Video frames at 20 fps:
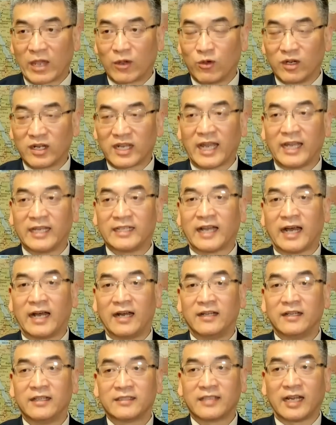国开打，
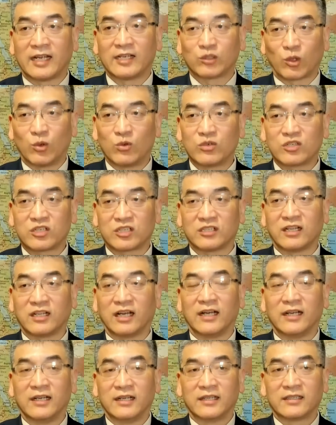但同时
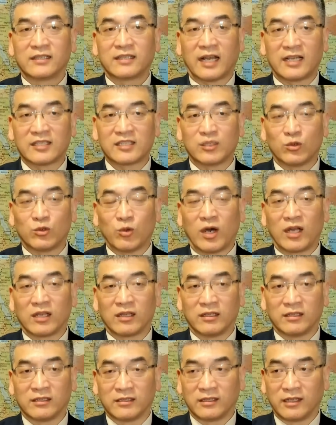呢，他希望
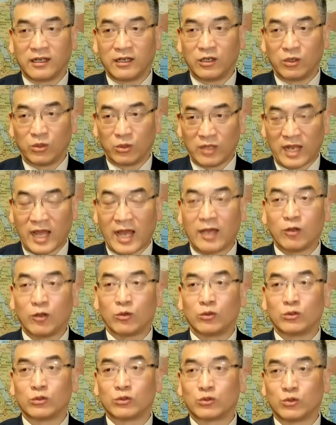呢能够拉
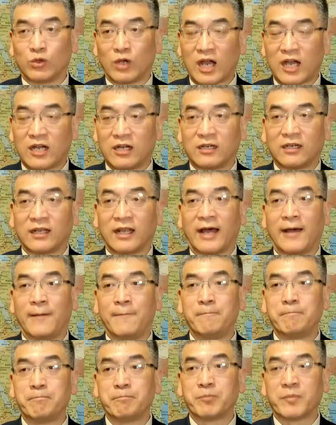拢住荷
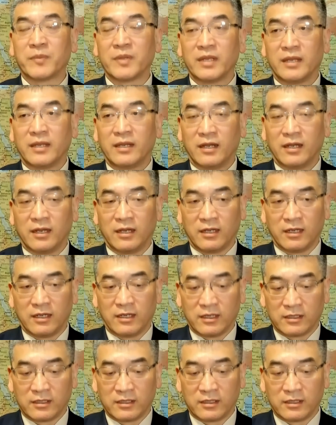兰，呃，